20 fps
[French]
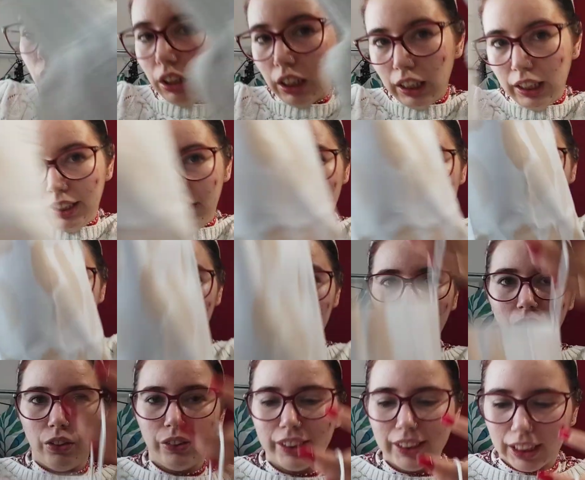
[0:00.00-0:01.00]
allez, on
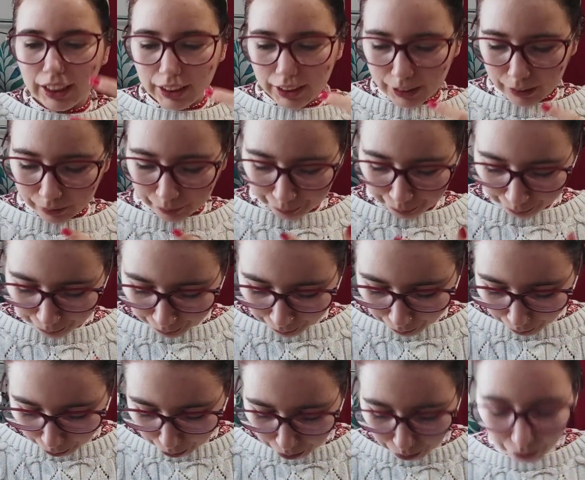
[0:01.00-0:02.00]
prend le sac.
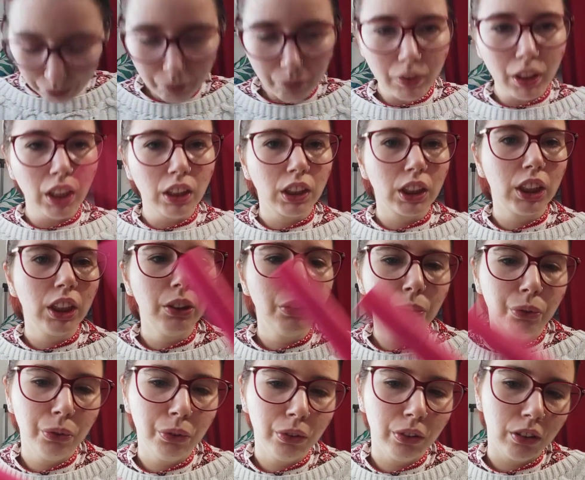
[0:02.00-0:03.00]
J'ai
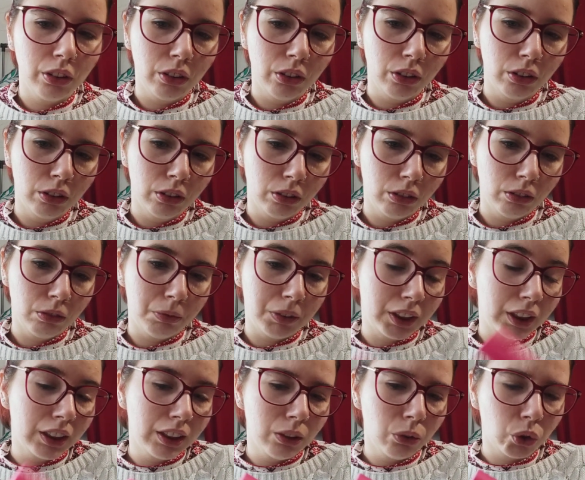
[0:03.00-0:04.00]
eu, euh,
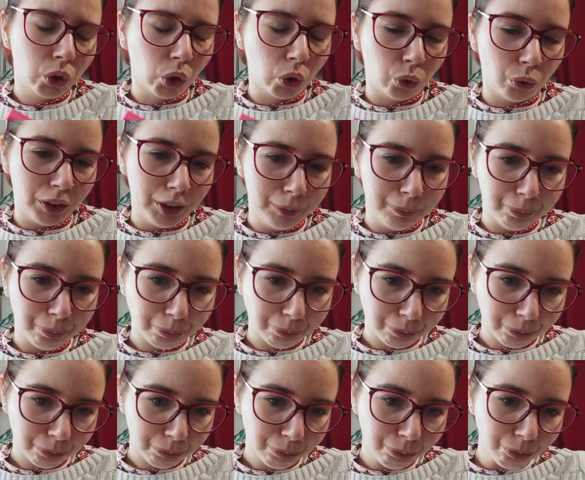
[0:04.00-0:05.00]
ben ça c'est aujourd'hui,
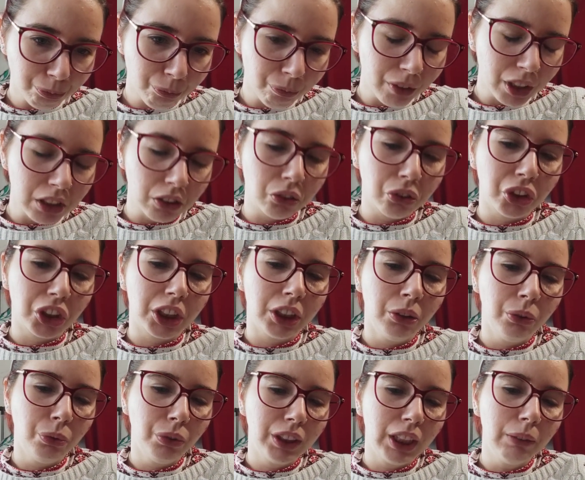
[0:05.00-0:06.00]
de
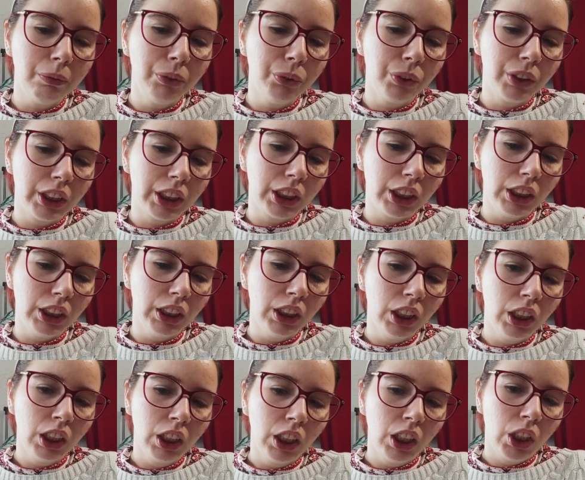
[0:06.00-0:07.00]
chez Huda Beauty,
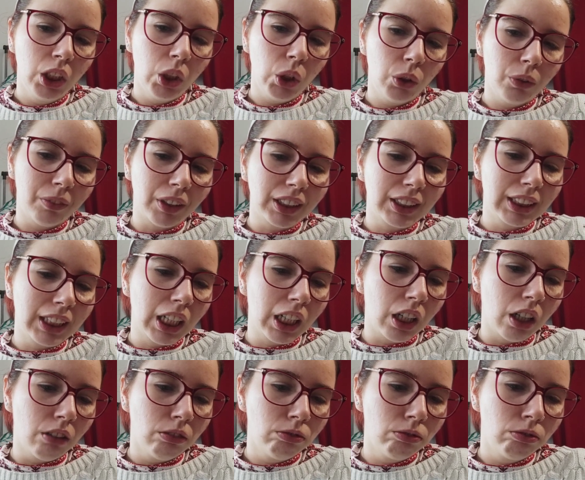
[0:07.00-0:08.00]
le
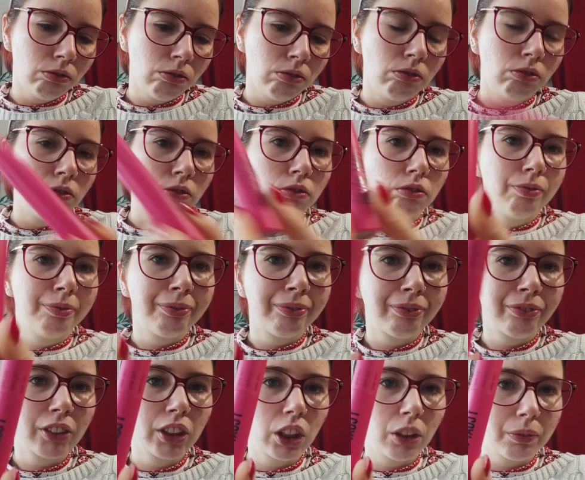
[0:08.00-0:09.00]
mascara.
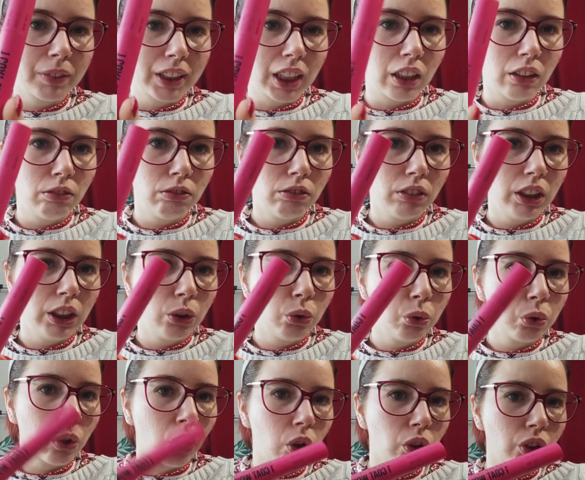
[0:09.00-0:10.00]
Comme ça, il est
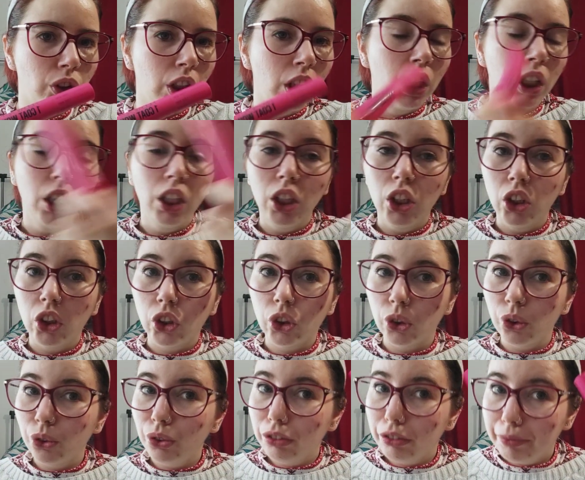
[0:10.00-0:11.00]
tout rose.
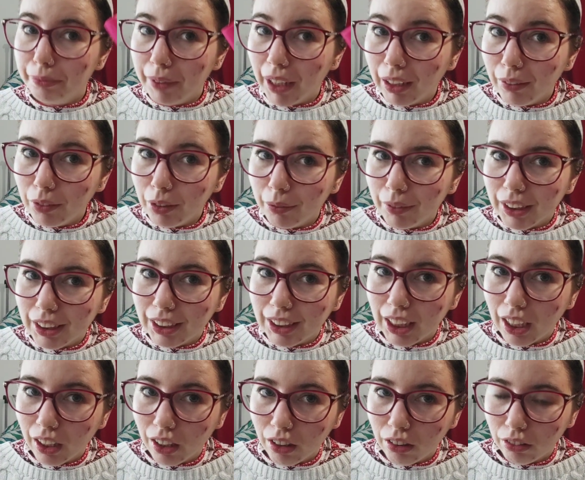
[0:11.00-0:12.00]
Je n'ouvre pas mes
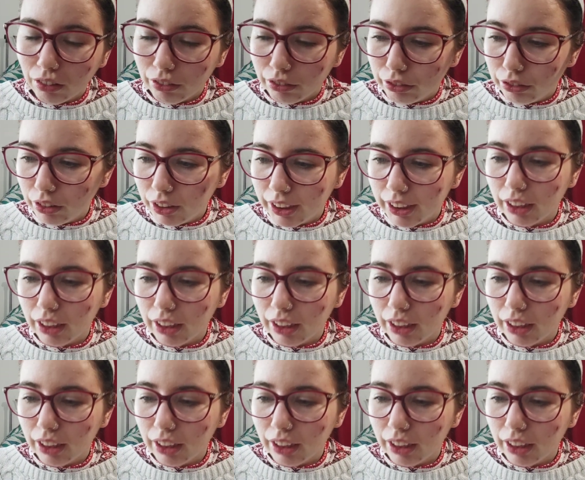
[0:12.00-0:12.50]
mascaras, vous le